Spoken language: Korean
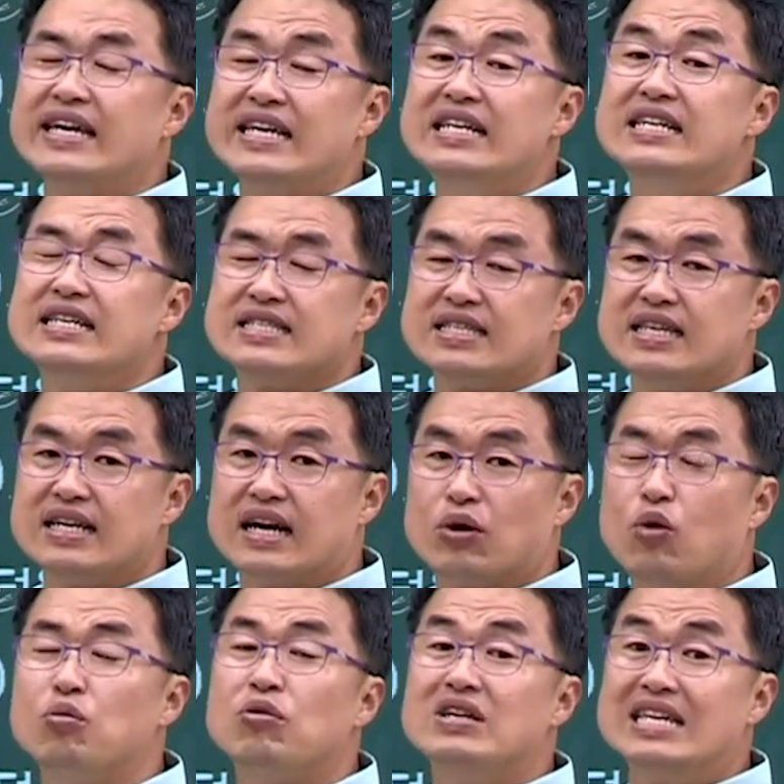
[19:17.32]
일을 했으니까
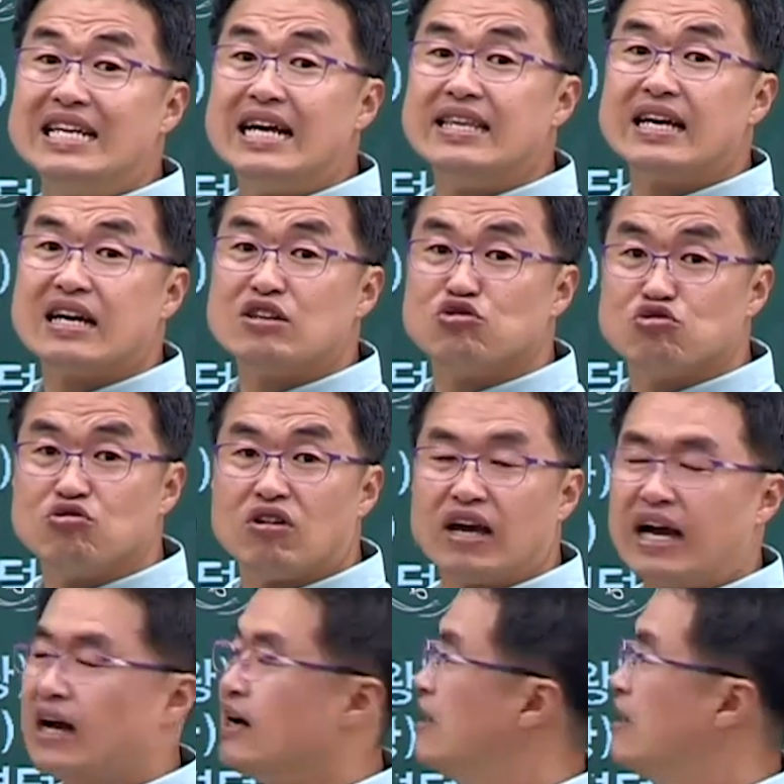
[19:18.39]
공무원 일한 대가로 준 거야.